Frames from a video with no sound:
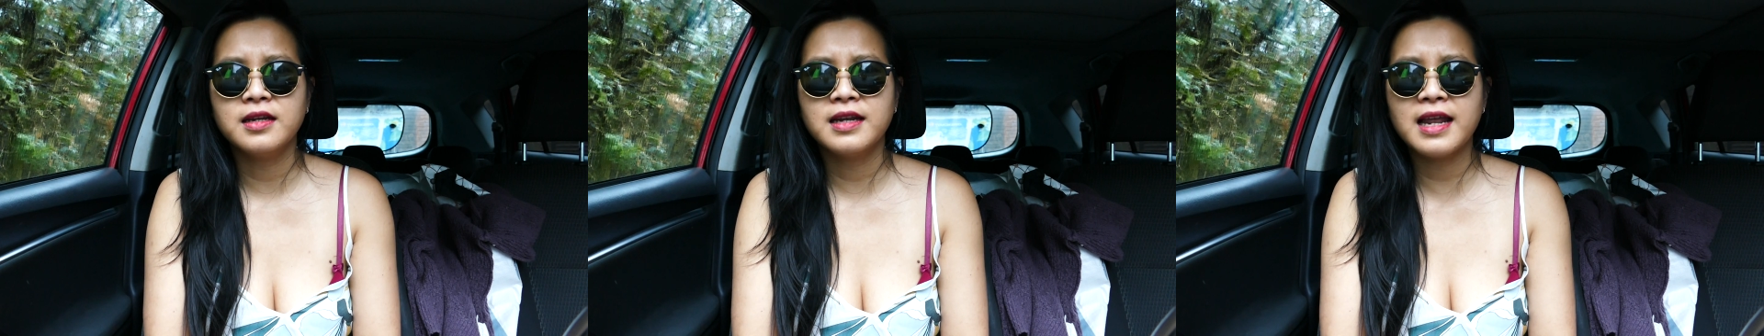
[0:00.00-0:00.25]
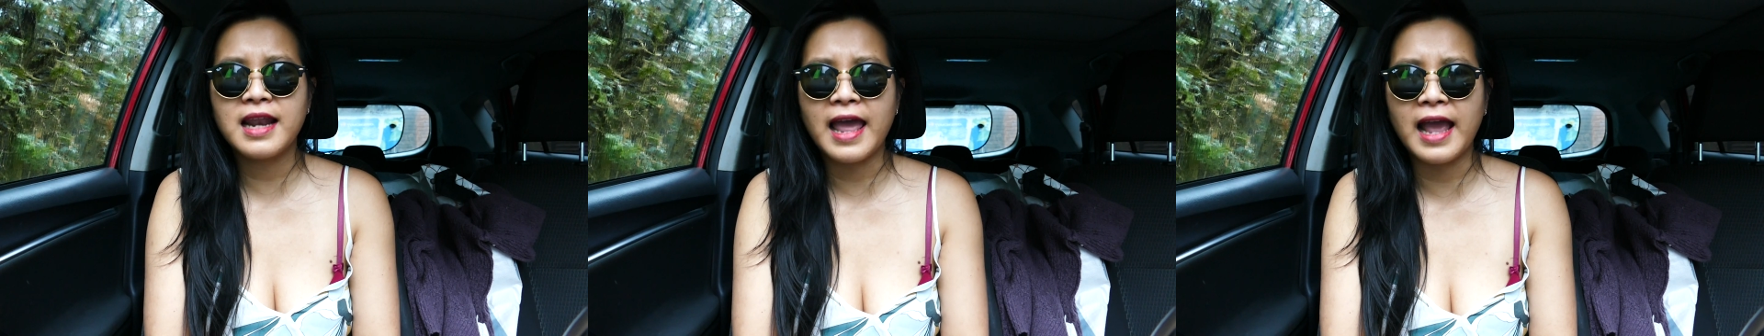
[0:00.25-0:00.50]

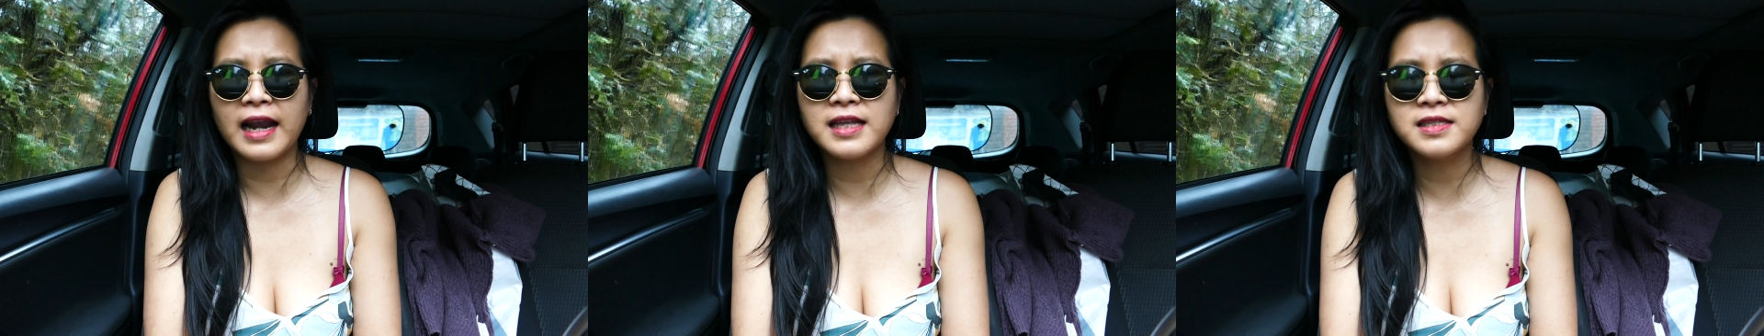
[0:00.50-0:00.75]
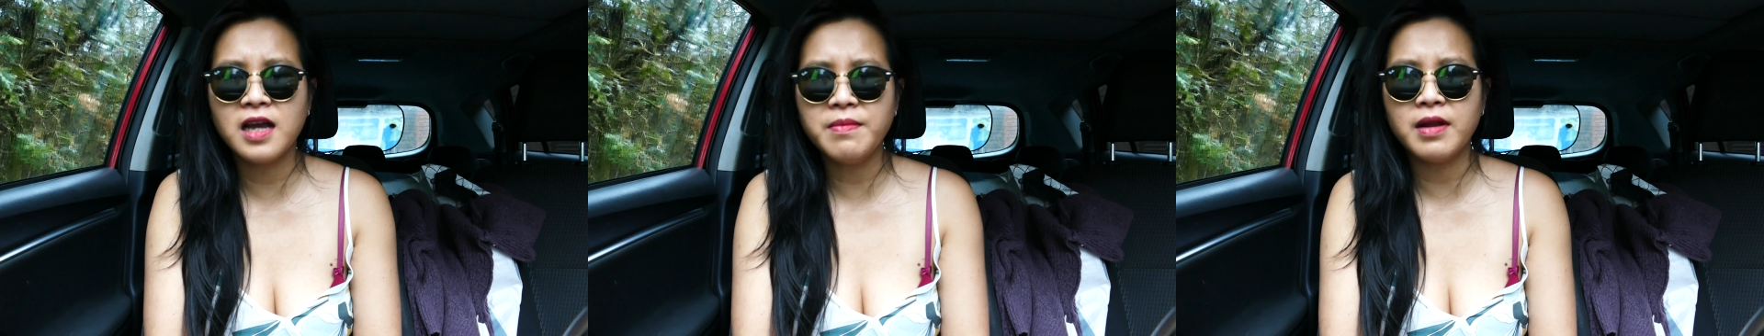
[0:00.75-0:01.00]
la làng la
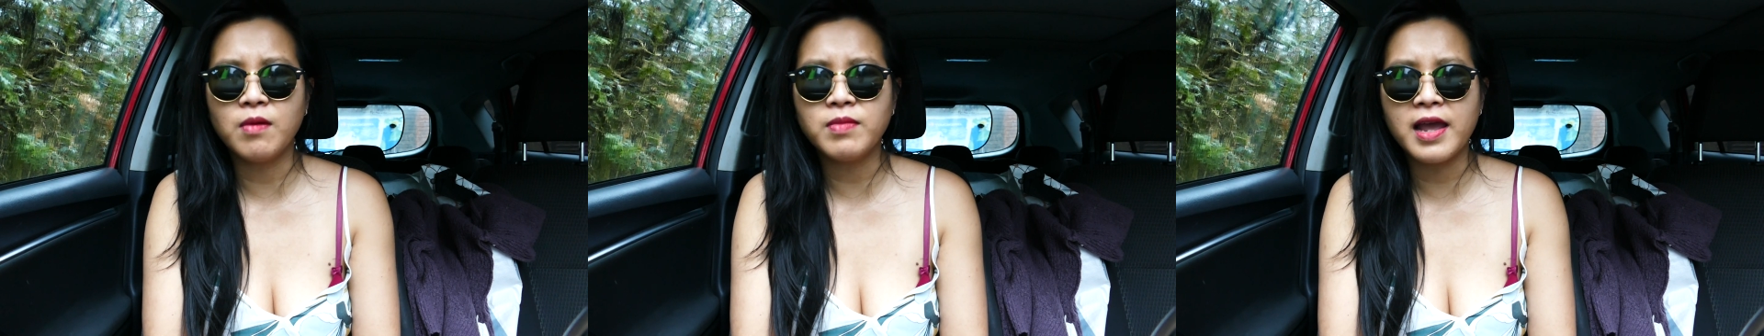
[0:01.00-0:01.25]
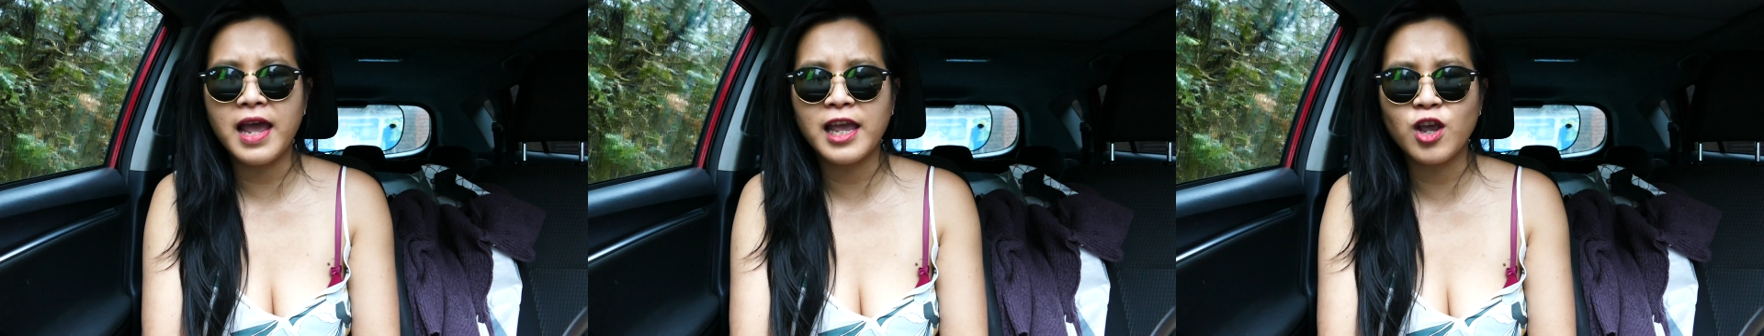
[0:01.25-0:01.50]
xớp, nó không
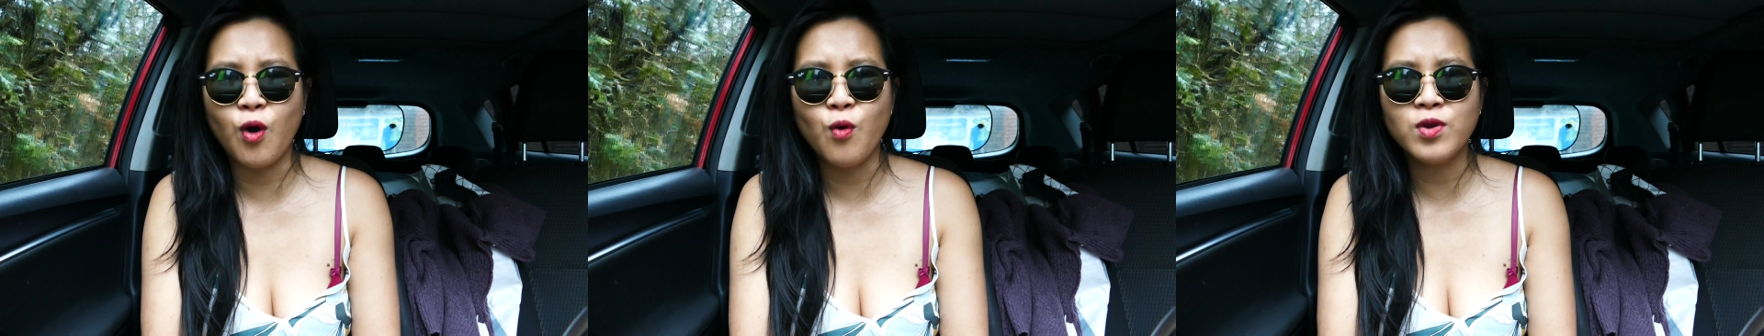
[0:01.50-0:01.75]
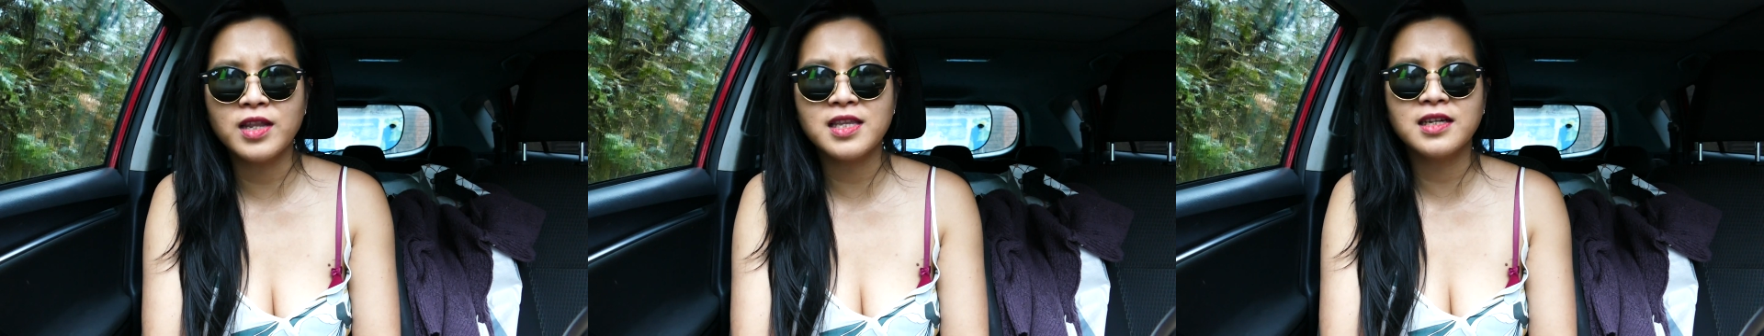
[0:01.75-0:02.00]
để ai
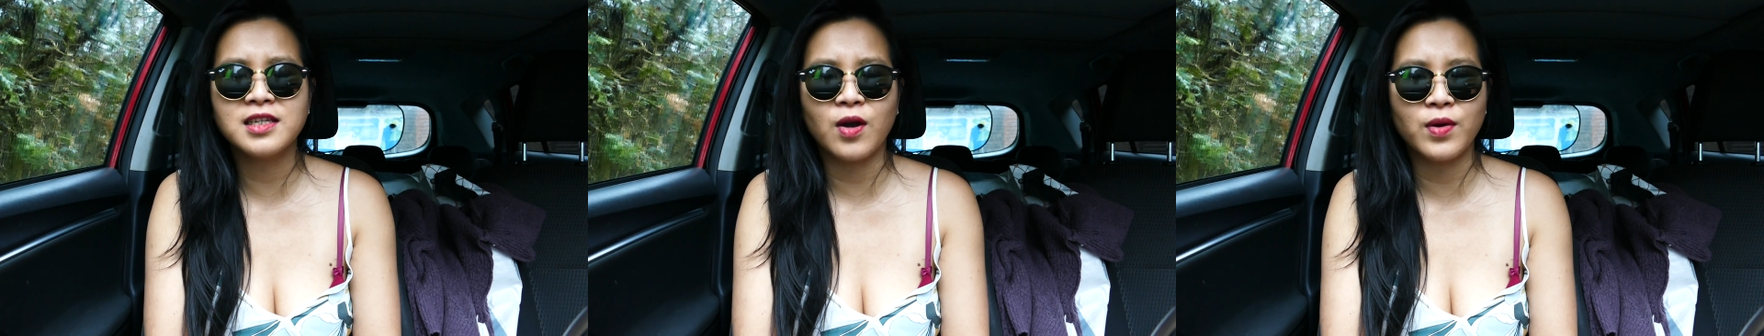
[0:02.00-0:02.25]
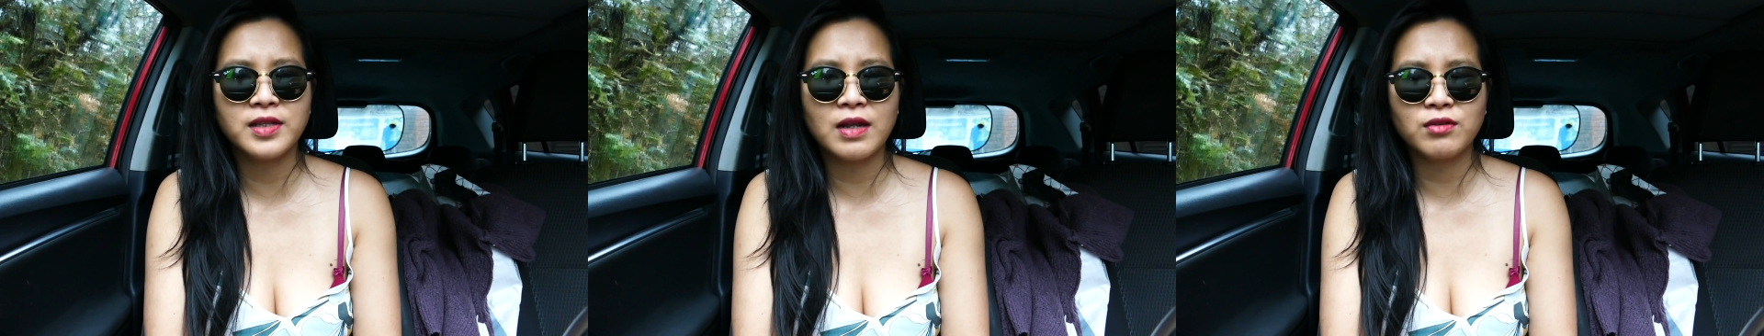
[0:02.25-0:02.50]
ngủ gì trơn
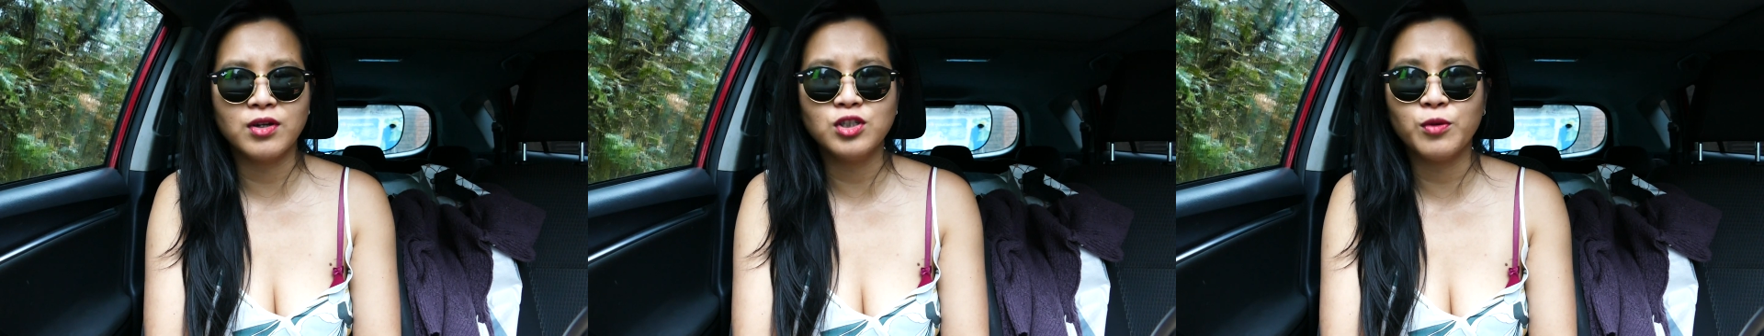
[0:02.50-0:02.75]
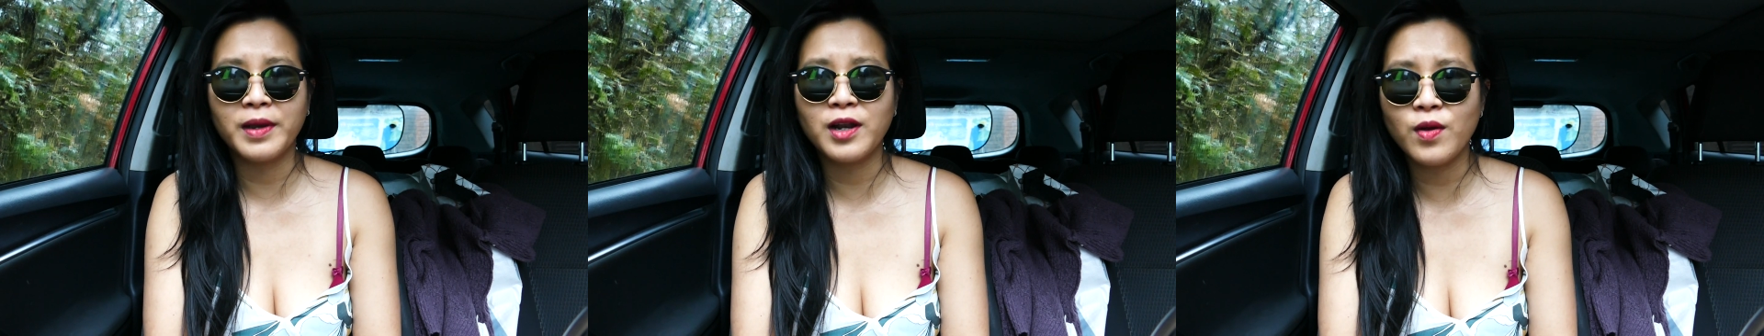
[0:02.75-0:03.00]
trọi. Tao tưởng
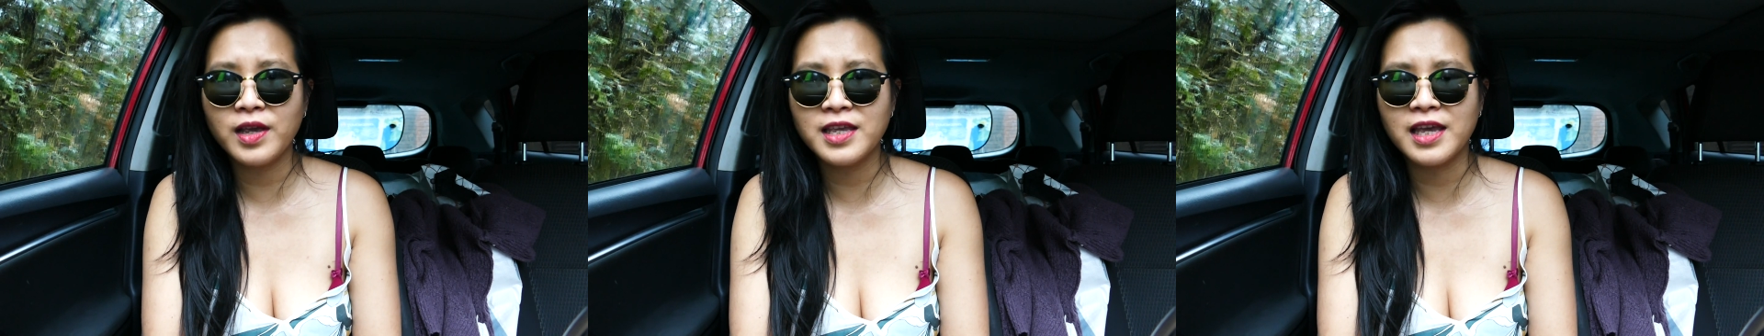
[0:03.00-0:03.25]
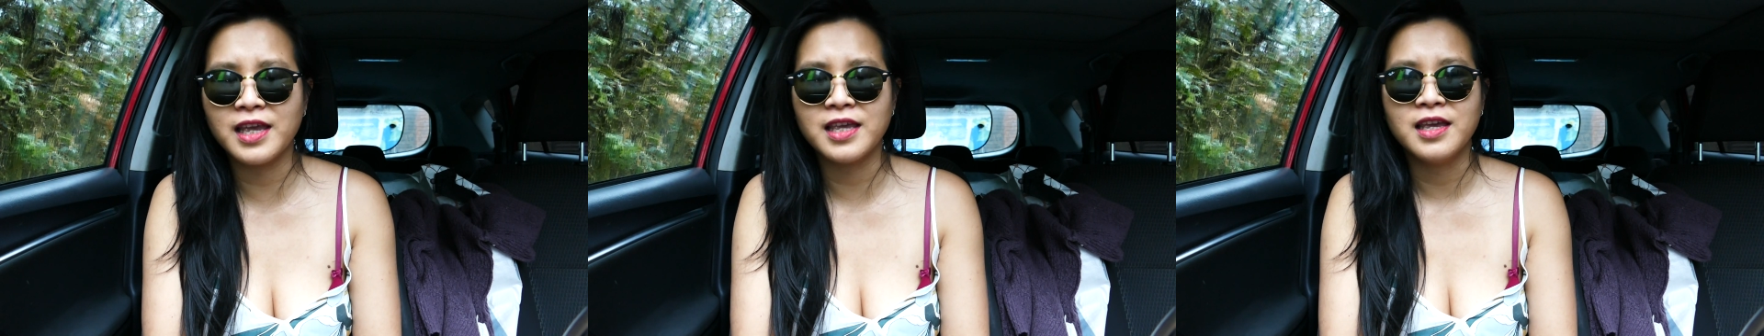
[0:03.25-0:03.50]
tụi bay nói cái
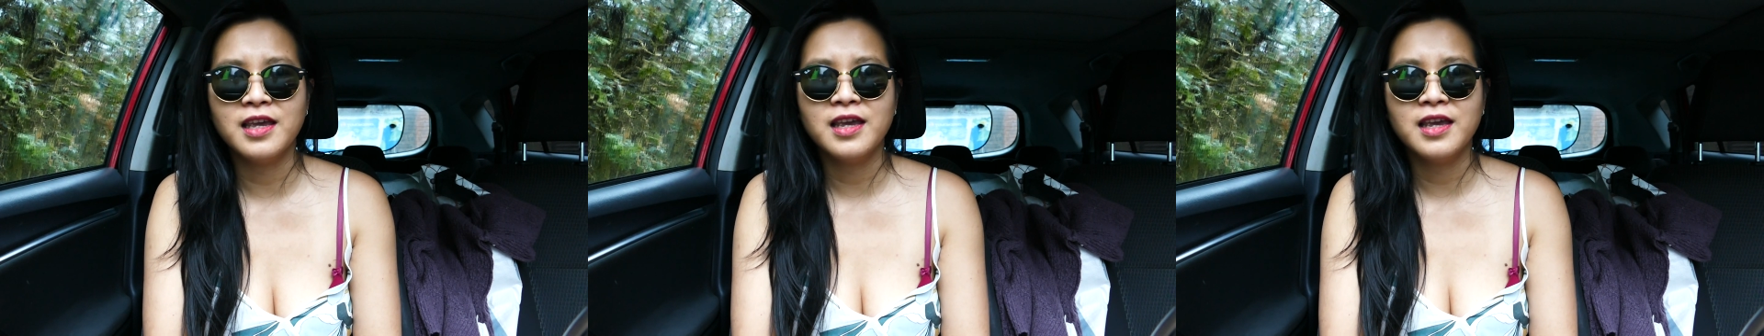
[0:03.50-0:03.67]
gì.